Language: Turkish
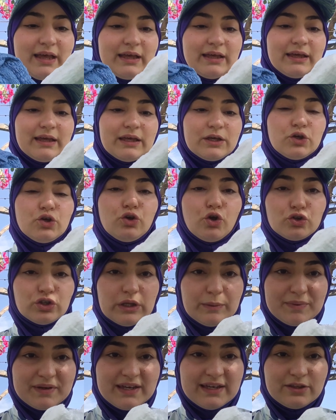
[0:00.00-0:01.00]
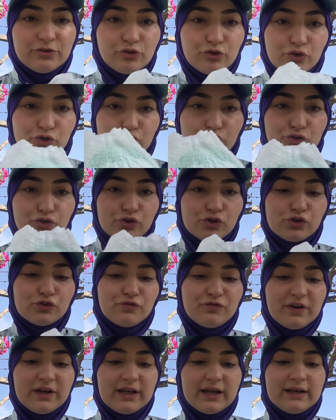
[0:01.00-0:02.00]
E, külot gibi giydiriyorsunuz
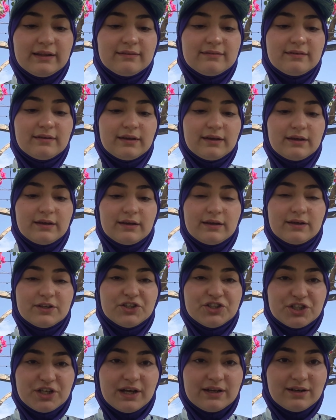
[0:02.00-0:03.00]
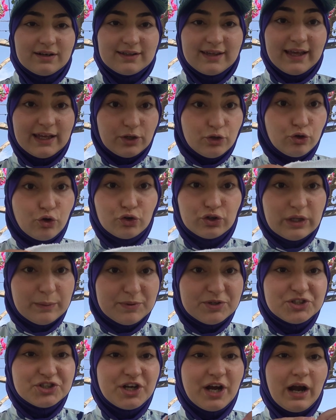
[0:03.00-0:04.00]
fakat e, çıkarırken külot
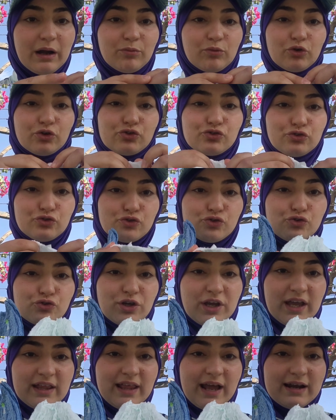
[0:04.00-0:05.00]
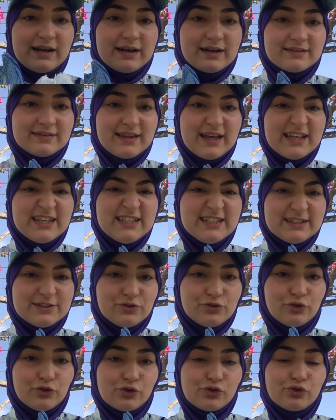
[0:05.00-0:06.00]
gibi çıkarmıyorsunuz. Şu kenarlarından
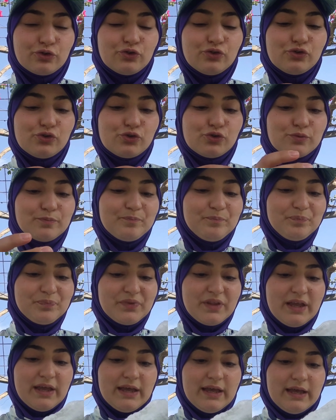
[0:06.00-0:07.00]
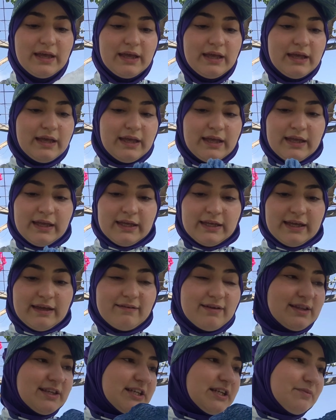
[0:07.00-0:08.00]
yırtıyorsunuz.
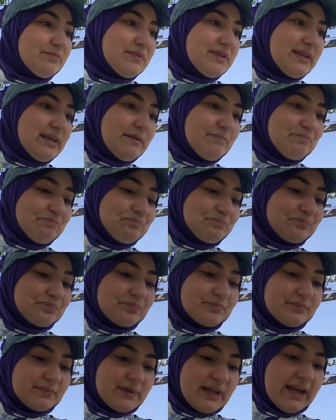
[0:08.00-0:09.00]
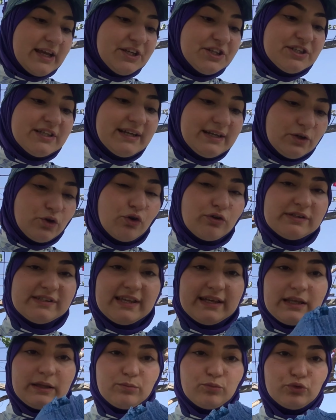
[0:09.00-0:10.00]
Evet şimdi ha, içlerini
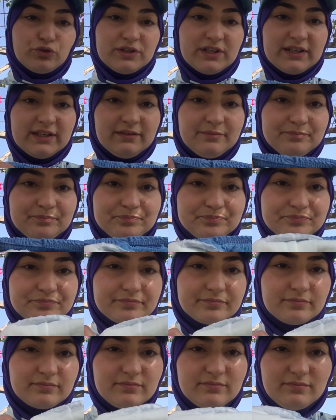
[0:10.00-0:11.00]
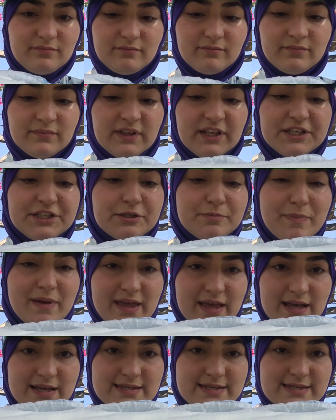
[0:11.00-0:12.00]
göstereyim bunların. İçi
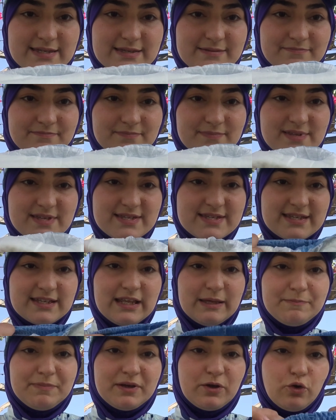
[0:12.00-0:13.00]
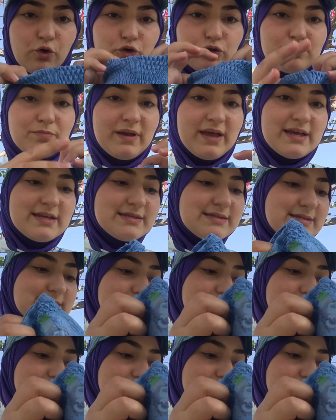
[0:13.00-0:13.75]
beyaz Sleepy kot bez.